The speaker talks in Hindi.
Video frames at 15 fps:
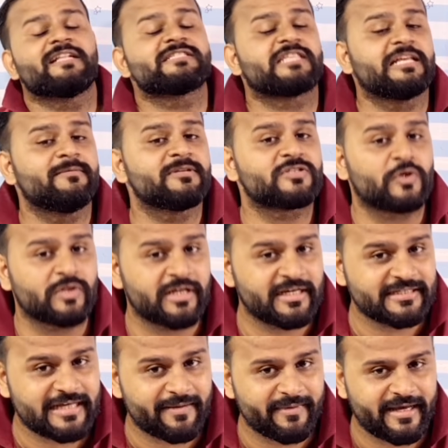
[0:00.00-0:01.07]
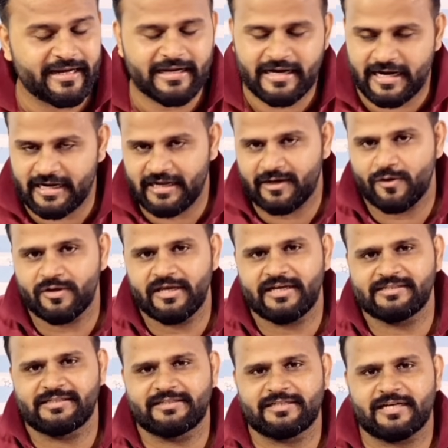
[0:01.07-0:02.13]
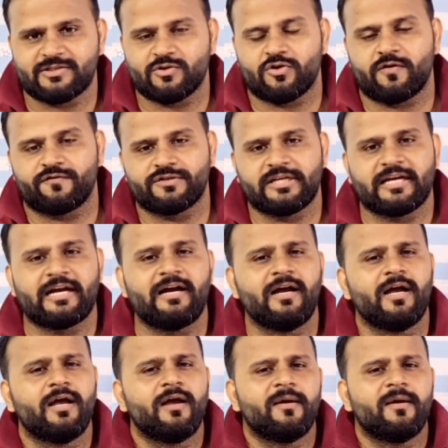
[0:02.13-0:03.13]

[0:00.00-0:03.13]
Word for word: फिलहाल सेल में चौदह हजार में आ रहा है कार्ड लगाओगे एक हजार चार सौ का ऑफ हो जाएगा